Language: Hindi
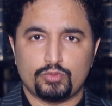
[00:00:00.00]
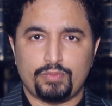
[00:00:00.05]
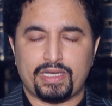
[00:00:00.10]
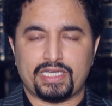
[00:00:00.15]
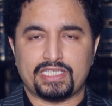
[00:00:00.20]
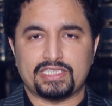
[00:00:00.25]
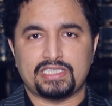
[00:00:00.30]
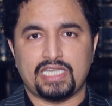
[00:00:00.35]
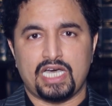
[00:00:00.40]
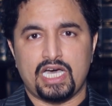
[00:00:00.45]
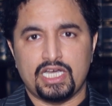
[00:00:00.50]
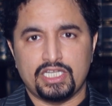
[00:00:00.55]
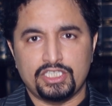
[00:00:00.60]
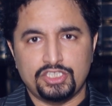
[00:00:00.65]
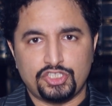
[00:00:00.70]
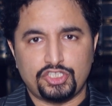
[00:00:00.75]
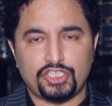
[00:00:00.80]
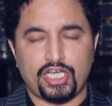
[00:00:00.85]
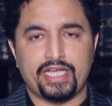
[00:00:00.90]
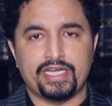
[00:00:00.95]

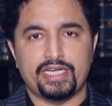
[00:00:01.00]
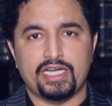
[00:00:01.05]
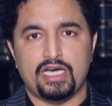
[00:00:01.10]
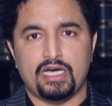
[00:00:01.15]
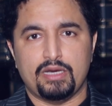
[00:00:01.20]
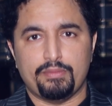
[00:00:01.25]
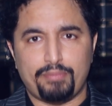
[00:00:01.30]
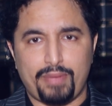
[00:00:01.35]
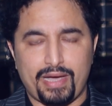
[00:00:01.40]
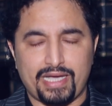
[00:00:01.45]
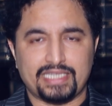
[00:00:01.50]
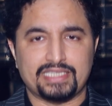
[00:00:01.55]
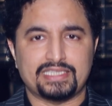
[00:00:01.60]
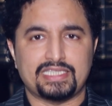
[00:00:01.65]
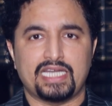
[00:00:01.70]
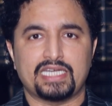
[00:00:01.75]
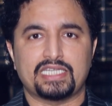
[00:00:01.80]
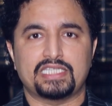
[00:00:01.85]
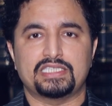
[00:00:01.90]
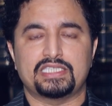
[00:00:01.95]
उजबकिस्तान चाइना पाकिस्तान